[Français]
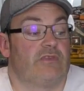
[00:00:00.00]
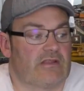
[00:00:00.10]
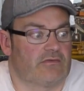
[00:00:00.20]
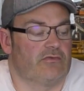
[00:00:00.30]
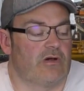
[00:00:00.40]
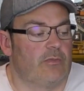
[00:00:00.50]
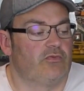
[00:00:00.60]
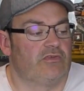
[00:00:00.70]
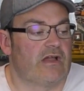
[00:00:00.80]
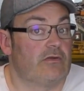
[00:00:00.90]
Peut-être qu'on aura
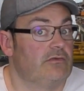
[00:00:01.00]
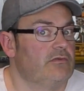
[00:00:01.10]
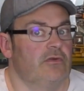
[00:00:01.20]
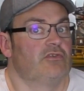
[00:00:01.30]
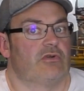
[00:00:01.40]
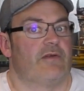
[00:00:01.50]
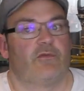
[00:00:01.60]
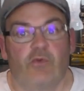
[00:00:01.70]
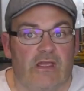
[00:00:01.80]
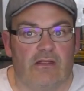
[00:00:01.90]
plus tard l'Ultra Ultra
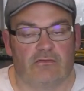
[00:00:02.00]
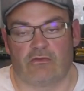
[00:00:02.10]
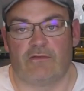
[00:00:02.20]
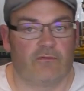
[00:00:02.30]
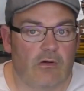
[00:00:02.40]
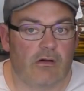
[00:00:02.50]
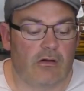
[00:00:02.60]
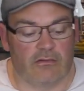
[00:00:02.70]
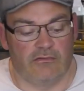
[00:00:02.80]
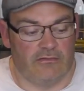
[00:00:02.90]
Free, Ultra
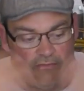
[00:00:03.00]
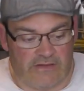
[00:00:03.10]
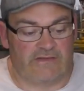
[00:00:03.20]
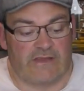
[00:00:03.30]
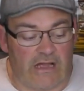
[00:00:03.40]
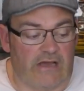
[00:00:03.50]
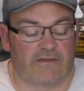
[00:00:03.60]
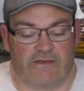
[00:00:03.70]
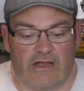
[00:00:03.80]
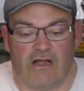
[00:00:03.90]
etc.
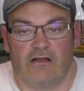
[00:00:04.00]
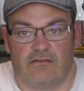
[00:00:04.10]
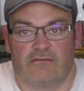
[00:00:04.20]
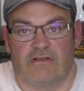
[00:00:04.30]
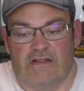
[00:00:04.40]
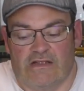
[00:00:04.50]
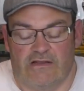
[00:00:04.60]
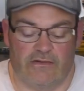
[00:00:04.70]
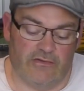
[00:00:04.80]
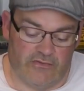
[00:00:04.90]
etc.
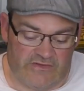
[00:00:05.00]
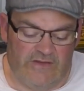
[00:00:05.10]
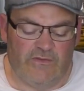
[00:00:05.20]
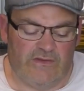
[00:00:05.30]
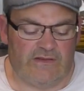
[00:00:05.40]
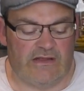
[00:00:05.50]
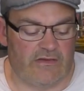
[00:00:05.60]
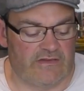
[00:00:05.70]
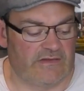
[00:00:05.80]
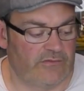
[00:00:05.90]
difficile
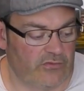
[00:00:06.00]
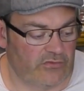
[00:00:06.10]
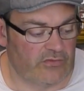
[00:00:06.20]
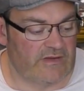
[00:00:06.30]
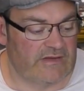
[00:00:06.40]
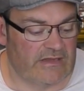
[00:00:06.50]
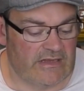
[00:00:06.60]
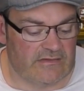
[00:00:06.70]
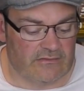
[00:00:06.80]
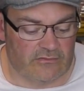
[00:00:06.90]
d'avoir des infos sur
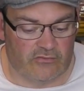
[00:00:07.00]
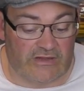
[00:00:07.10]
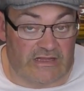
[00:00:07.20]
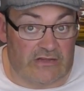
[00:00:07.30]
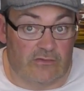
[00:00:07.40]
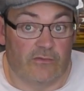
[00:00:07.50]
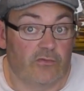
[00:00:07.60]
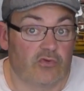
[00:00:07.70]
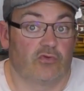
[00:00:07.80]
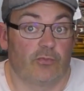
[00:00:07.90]
internet, on voit quelques
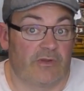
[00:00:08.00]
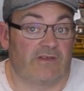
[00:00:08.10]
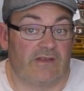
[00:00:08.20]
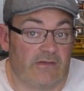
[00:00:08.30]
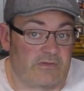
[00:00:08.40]
photos passer,